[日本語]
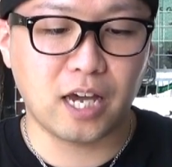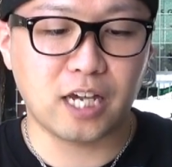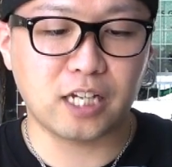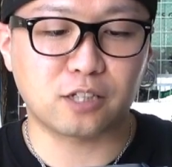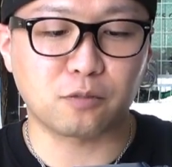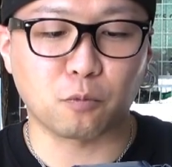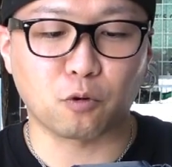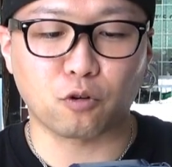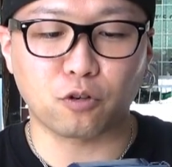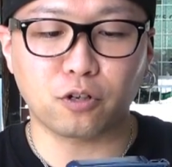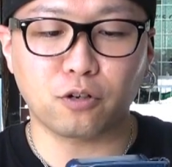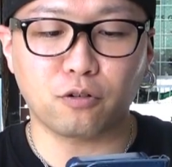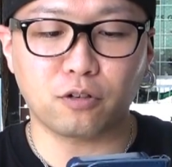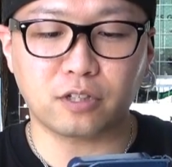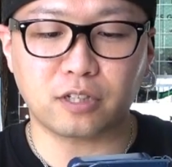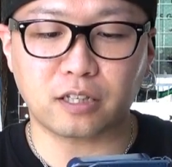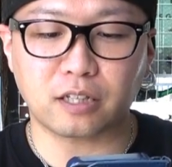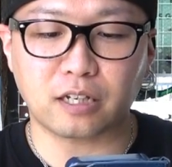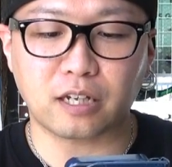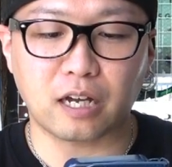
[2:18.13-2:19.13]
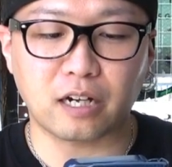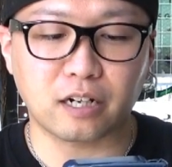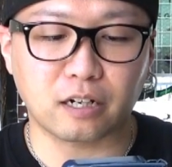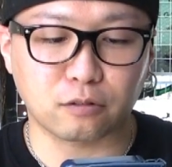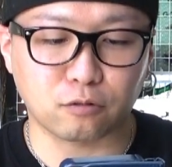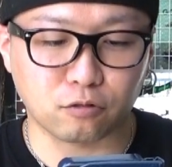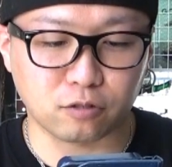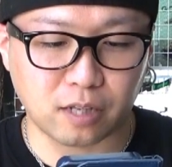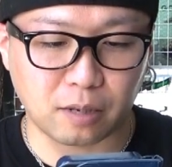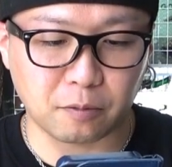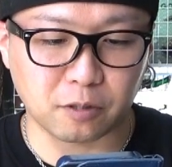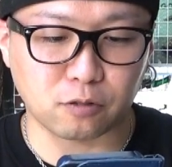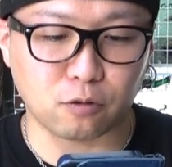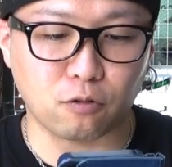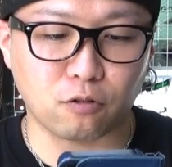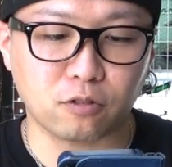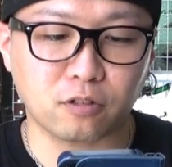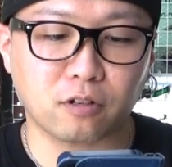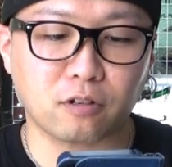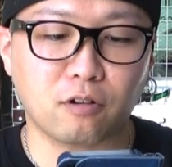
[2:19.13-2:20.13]
いつもご利用いただきありがとうございます。
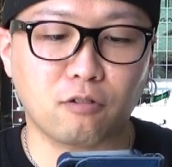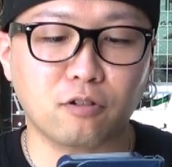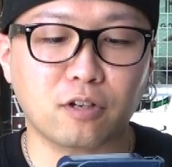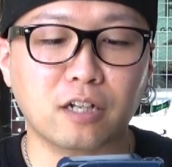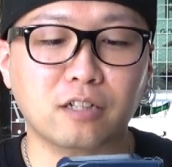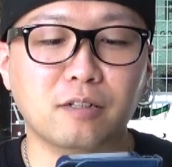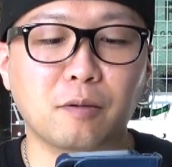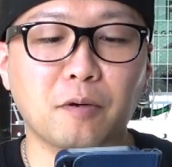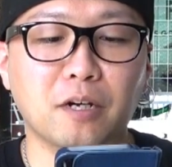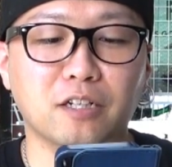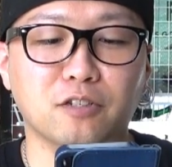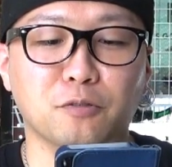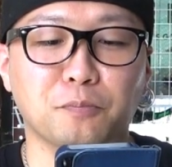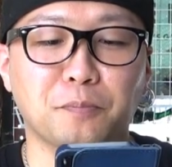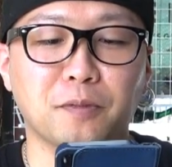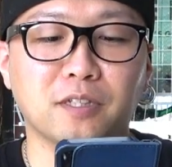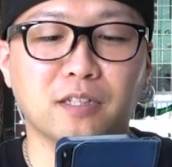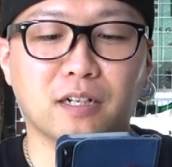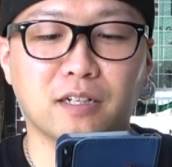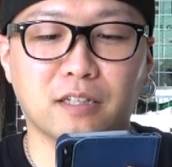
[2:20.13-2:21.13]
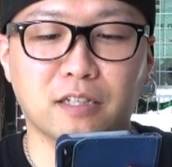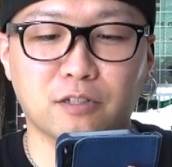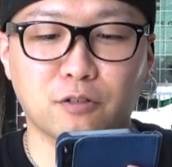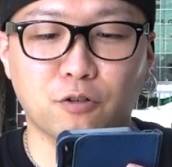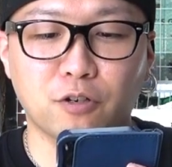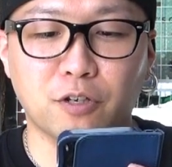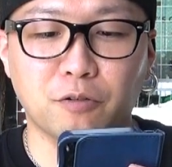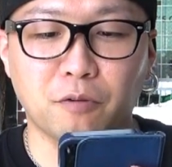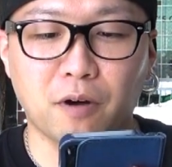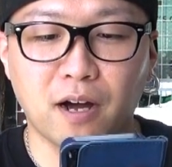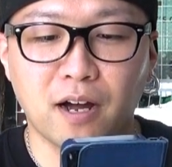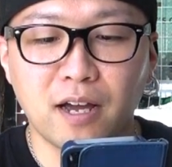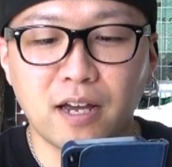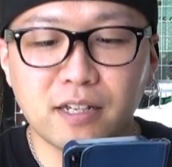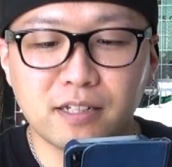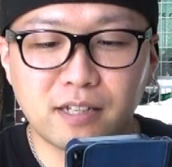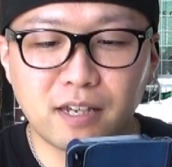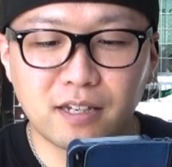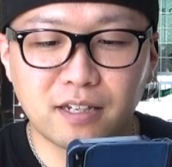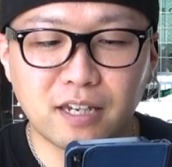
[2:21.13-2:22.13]
お、お客様が出品された商品は、
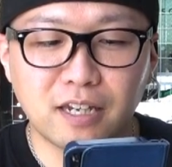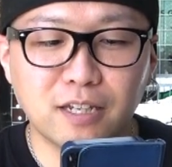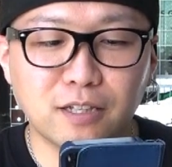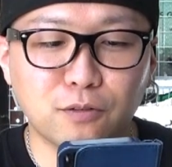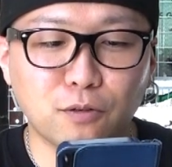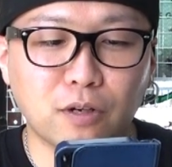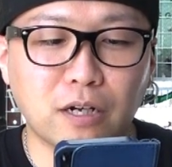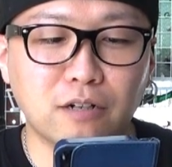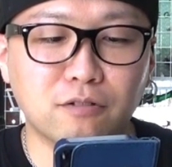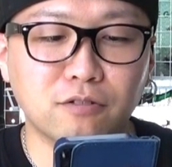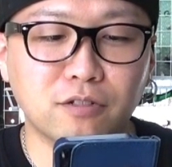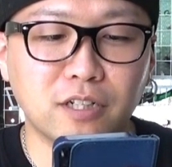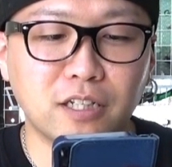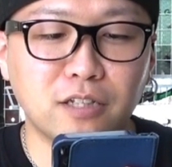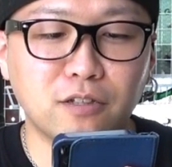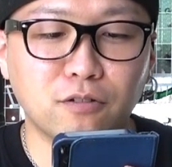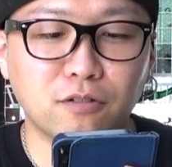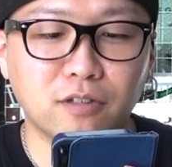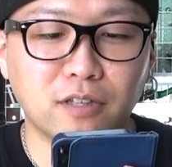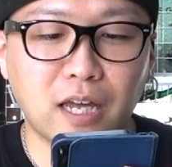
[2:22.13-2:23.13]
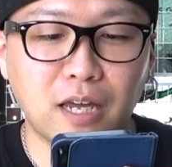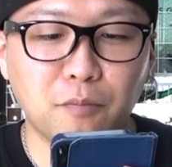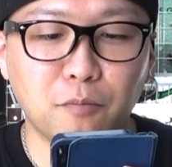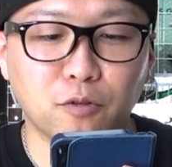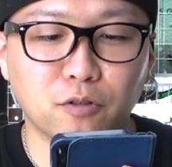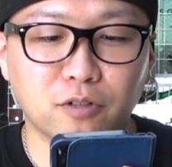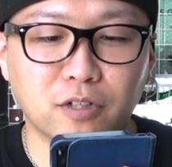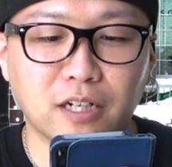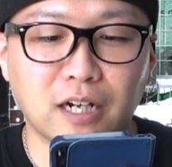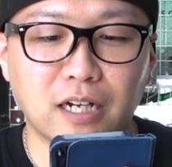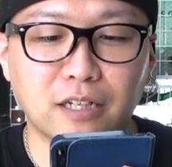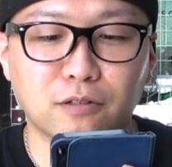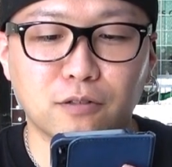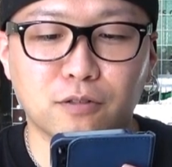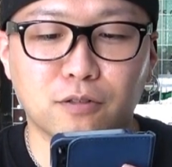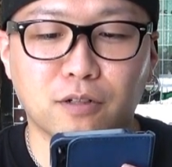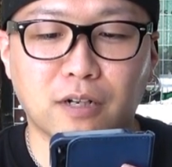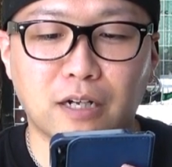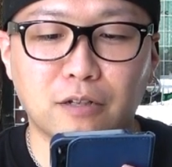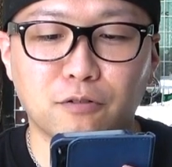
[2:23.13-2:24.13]
正規品と確認のないものに該当
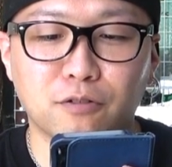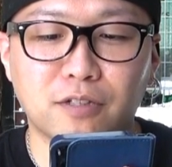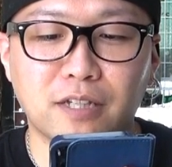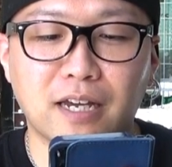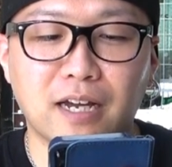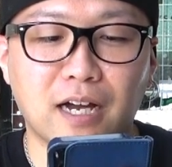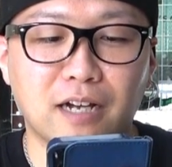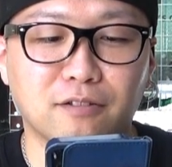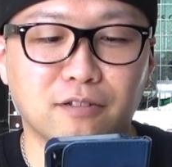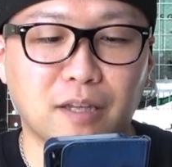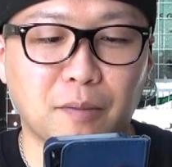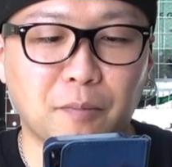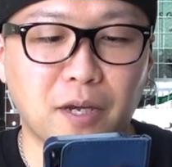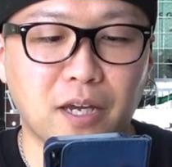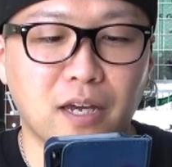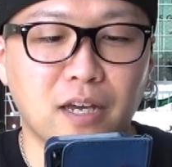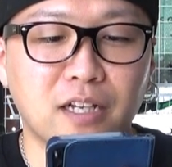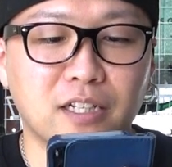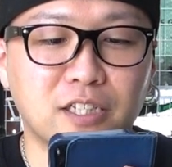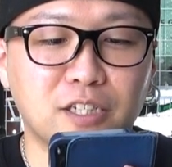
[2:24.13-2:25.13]
する可能性があるため、